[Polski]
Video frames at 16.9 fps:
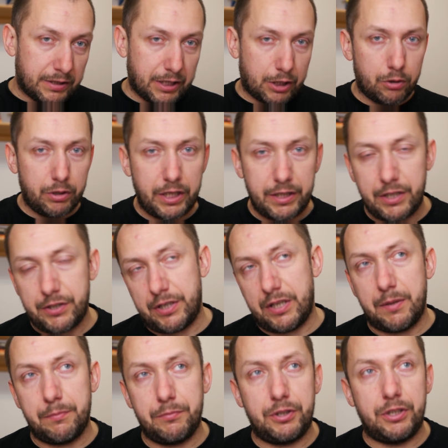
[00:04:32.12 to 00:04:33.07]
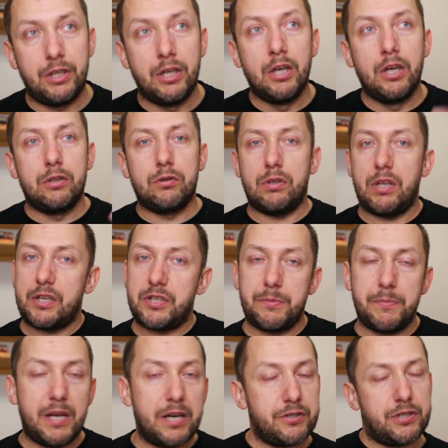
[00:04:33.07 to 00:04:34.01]
na kolejne 7 dni,
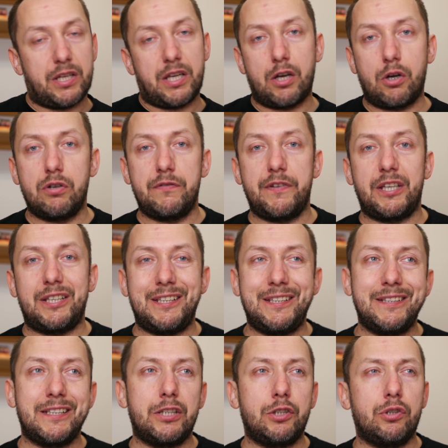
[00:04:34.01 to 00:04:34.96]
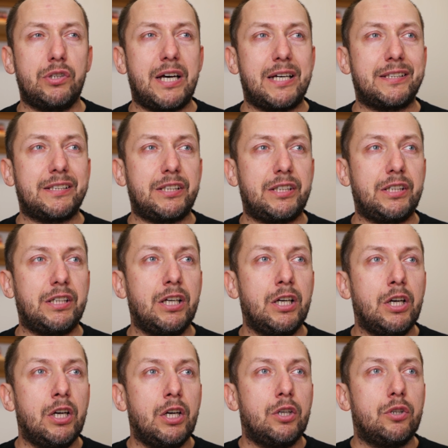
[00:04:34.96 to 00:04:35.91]
dodać miel jakiekolwiek inne dodatki,
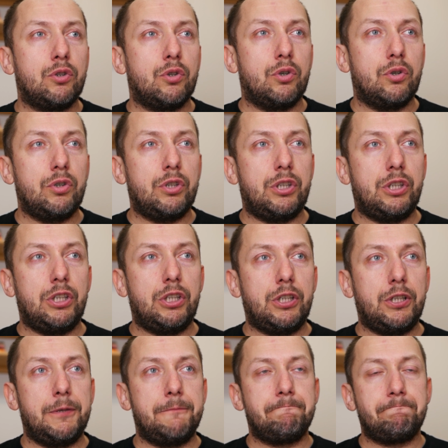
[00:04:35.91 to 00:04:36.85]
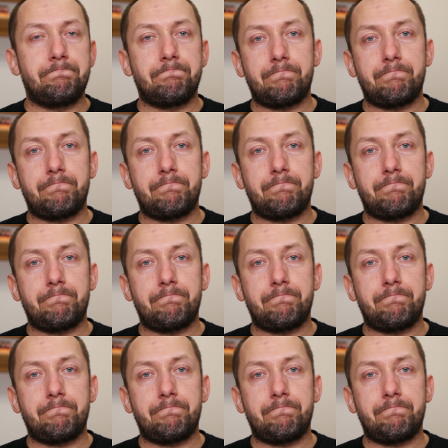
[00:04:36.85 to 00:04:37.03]
no i,